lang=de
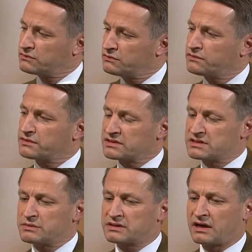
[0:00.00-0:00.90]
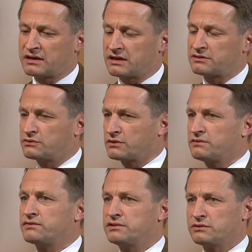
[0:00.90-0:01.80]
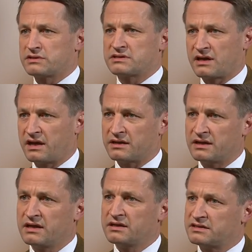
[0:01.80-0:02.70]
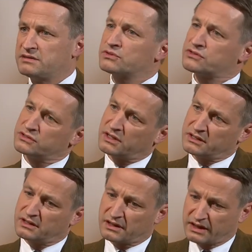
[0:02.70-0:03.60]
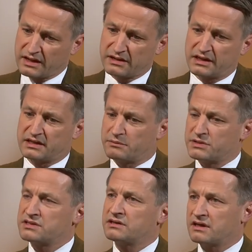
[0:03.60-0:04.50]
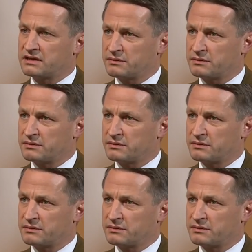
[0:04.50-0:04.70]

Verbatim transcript: Unwürdig ist nämlich keine Kategorie für die Juristerei. Die muss schon nach ihren Regeln gehen, damit Tut sie, sie ja nicht.